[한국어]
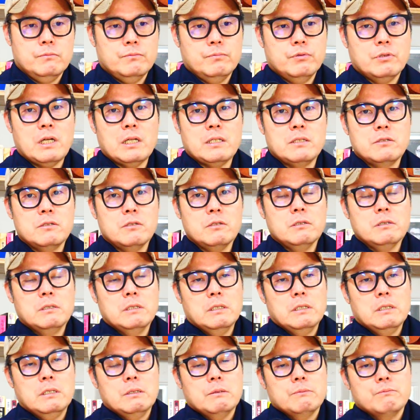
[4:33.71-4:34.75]
북한이죠
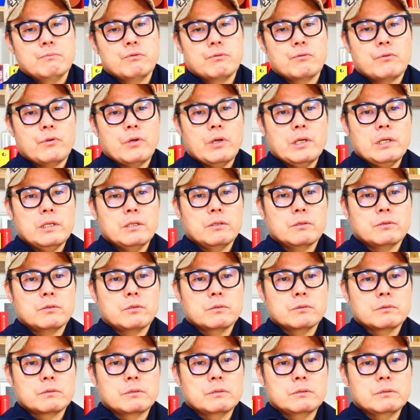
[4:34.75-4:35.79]
북괴의
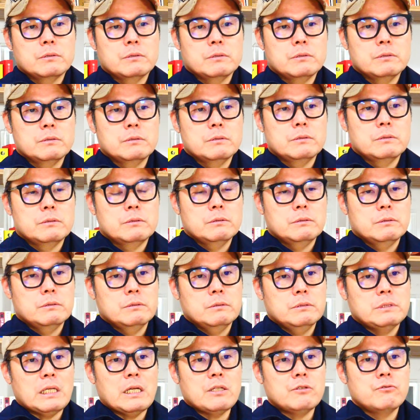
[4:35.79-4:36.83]
어떤 그
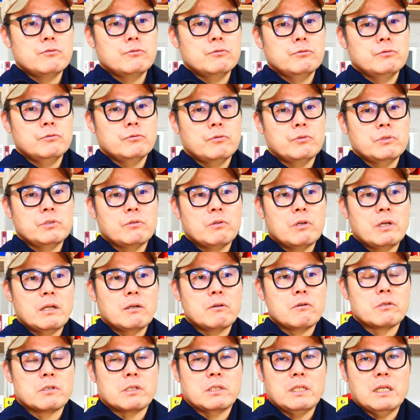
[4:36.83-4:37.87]
사주로
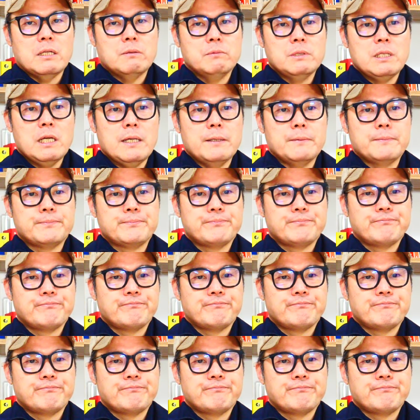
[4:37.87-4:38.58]
일어난 거기 때문에